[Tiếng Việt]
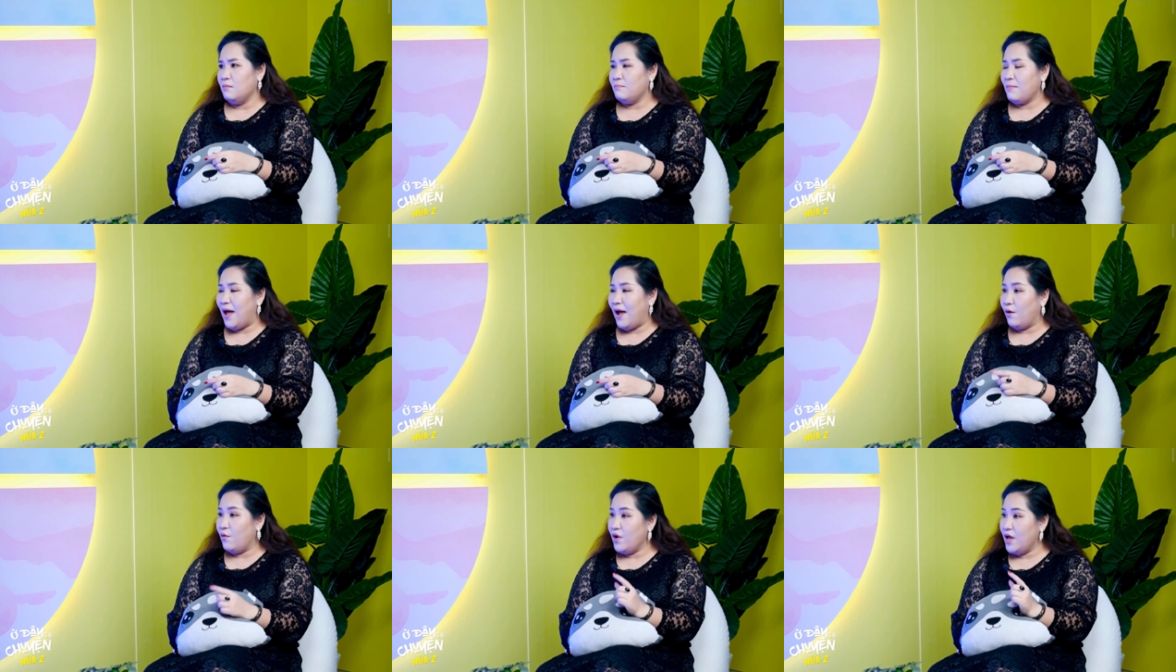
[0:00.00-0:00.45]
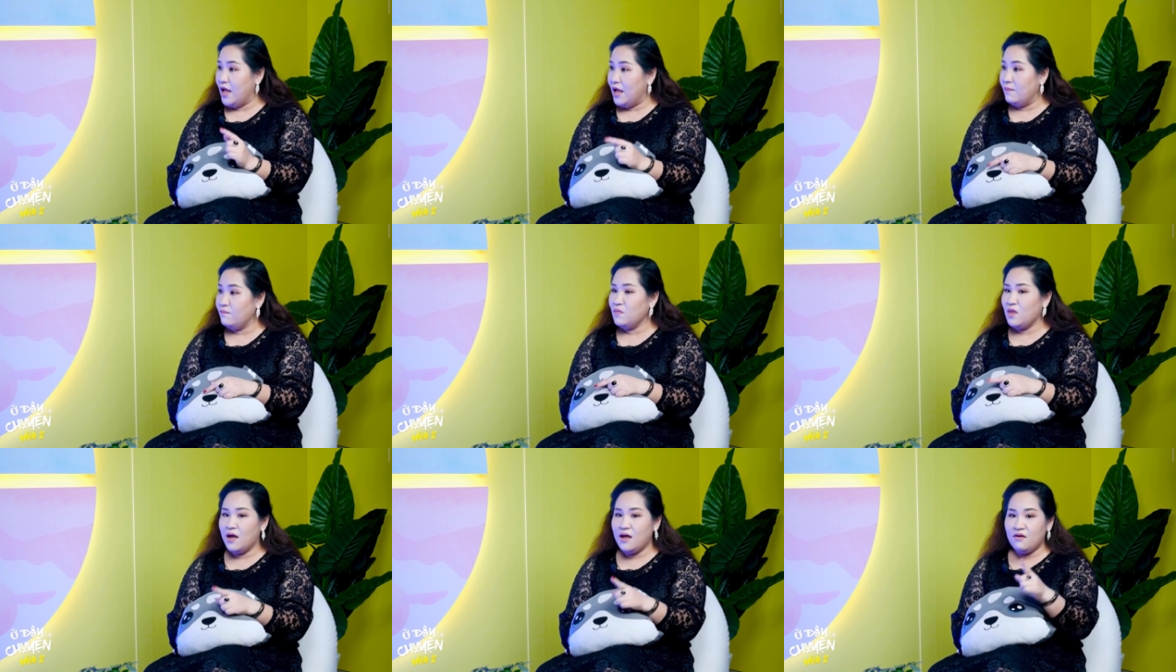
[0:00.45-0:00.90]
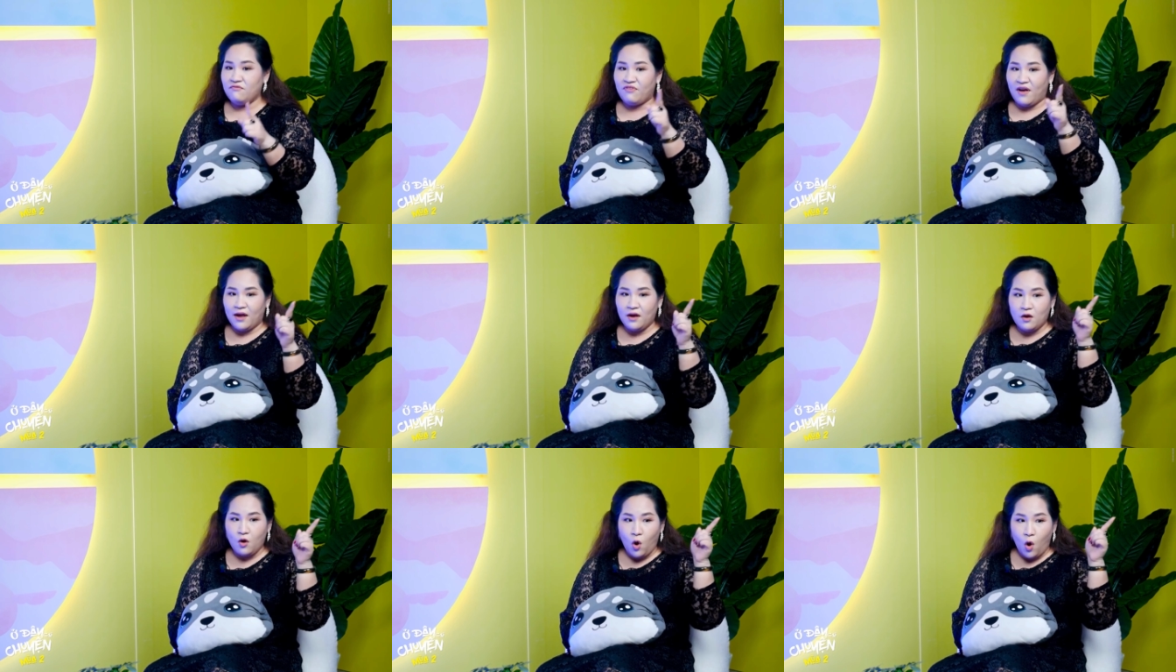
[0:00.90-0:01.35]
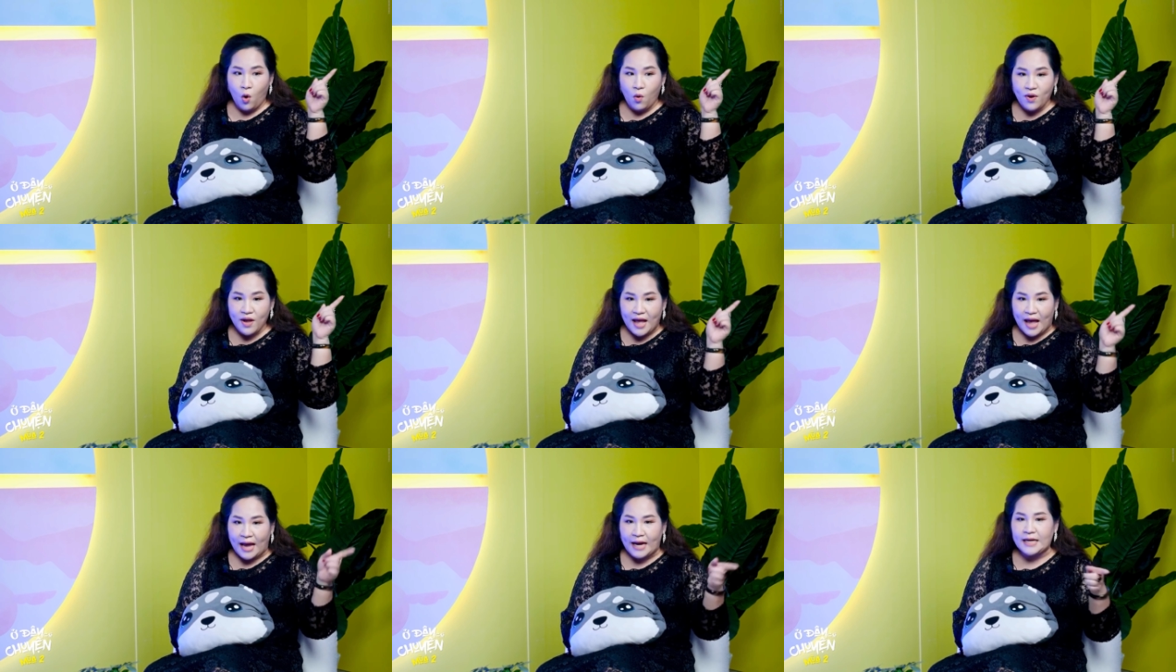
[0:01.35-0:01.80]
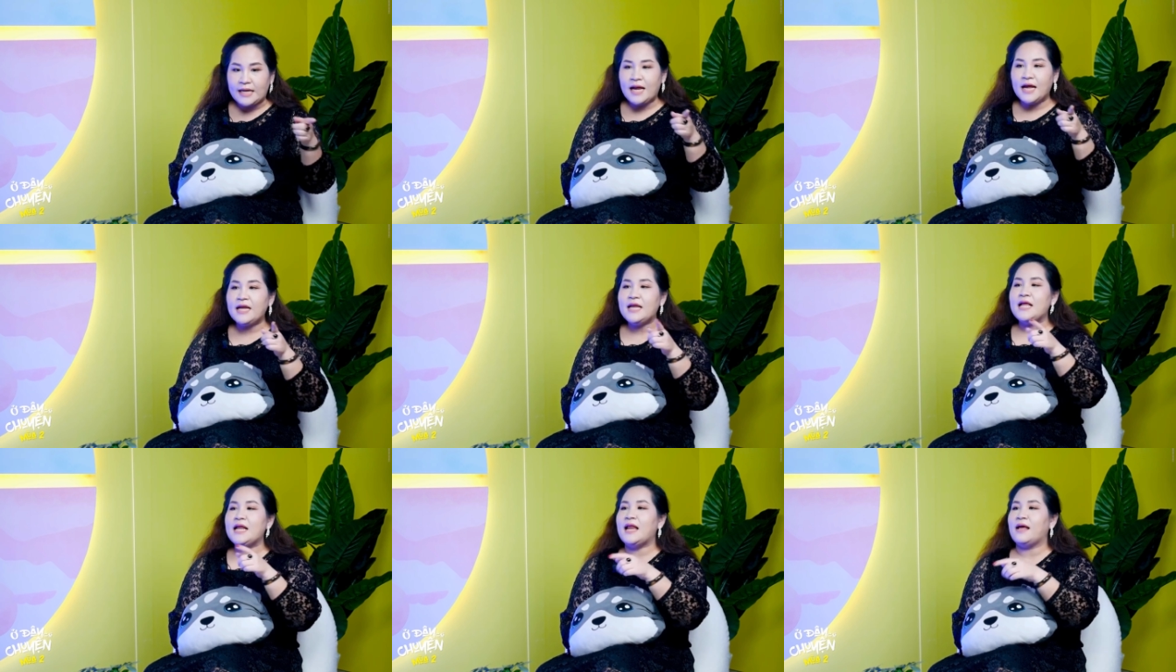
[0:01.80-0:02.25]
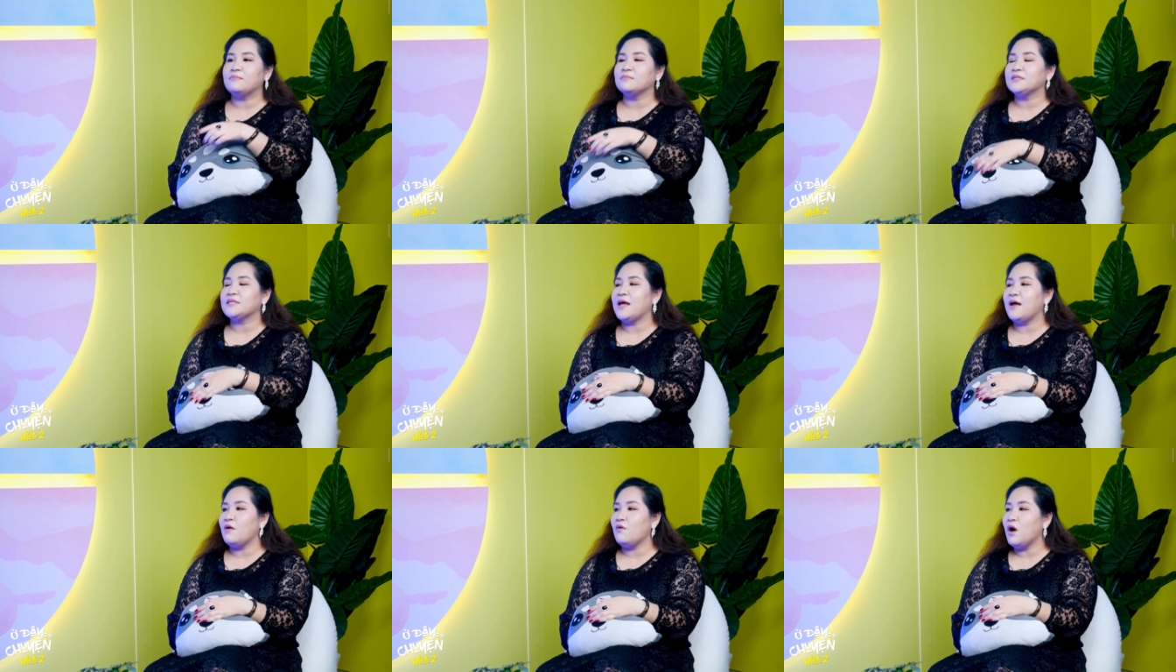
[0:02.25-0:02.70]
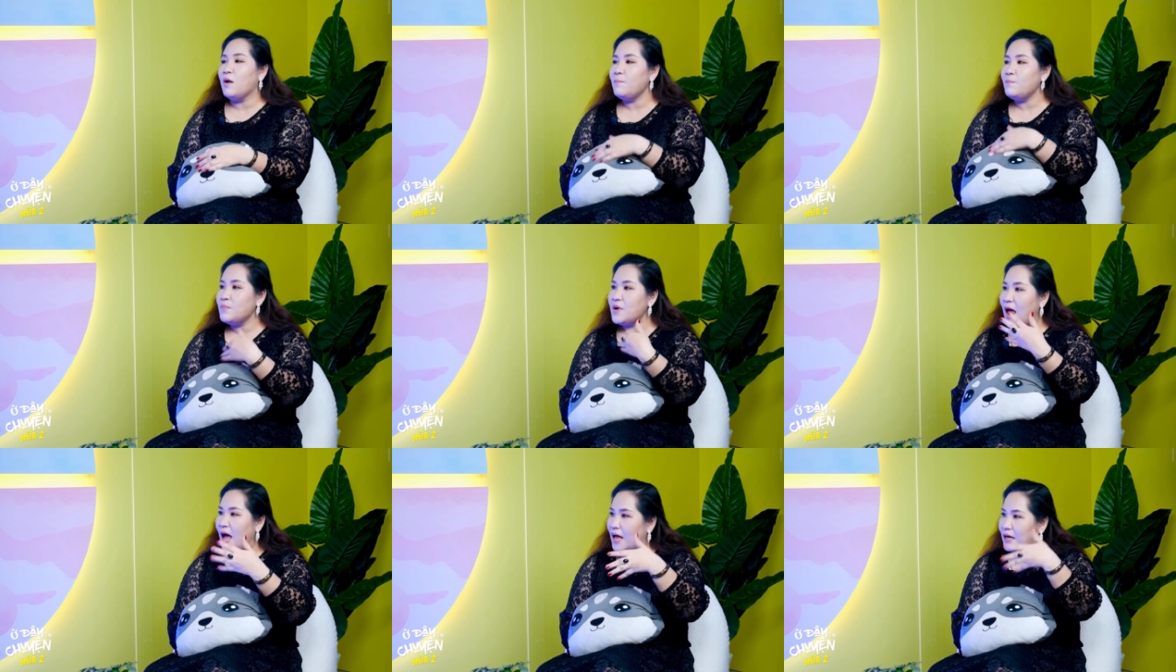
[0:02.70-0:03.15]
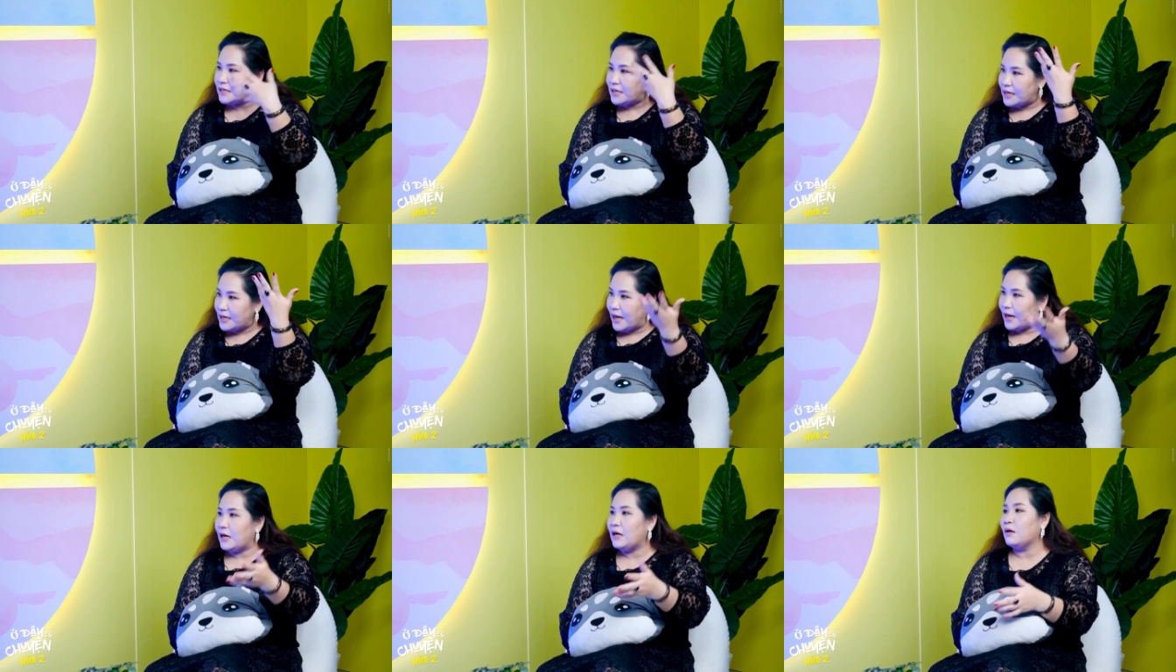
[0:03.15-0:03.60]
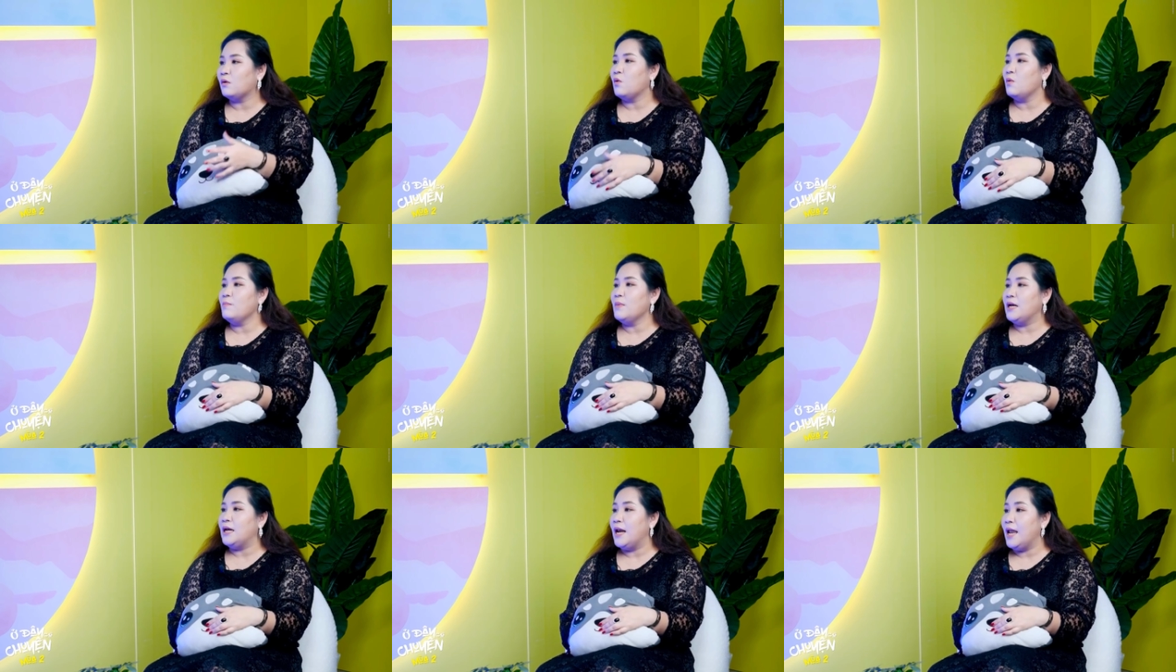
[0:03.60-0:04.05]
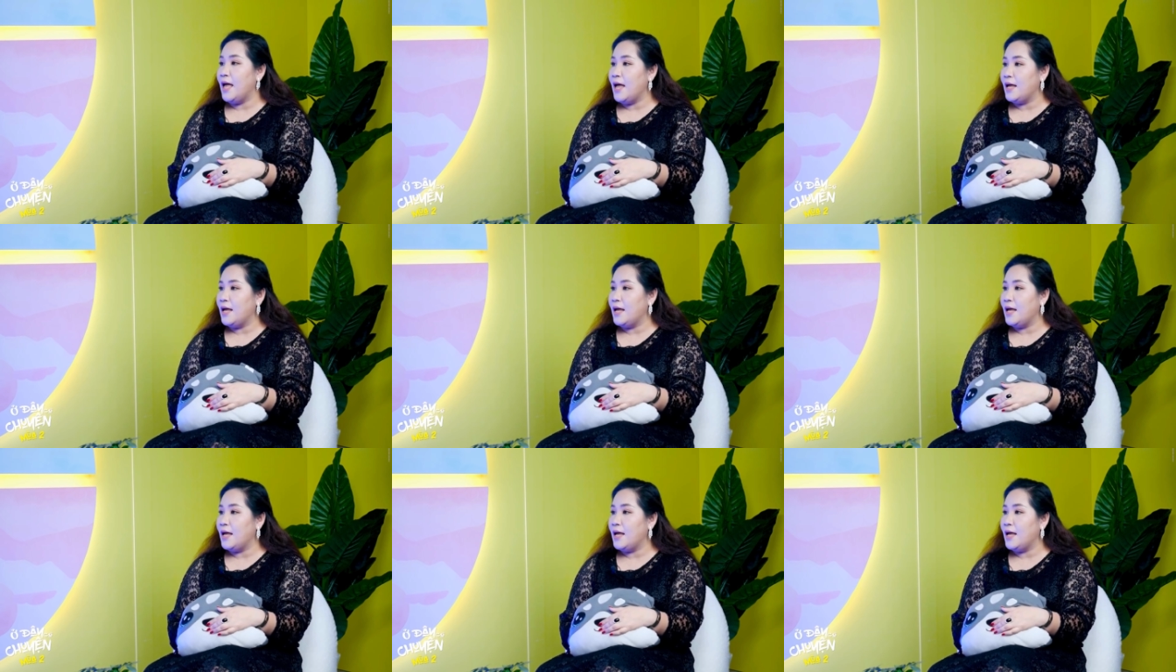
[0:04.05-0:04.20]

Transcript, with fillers: Mạo hiểm thì phải cố gắng để đi làm sao update cái năng lực của mình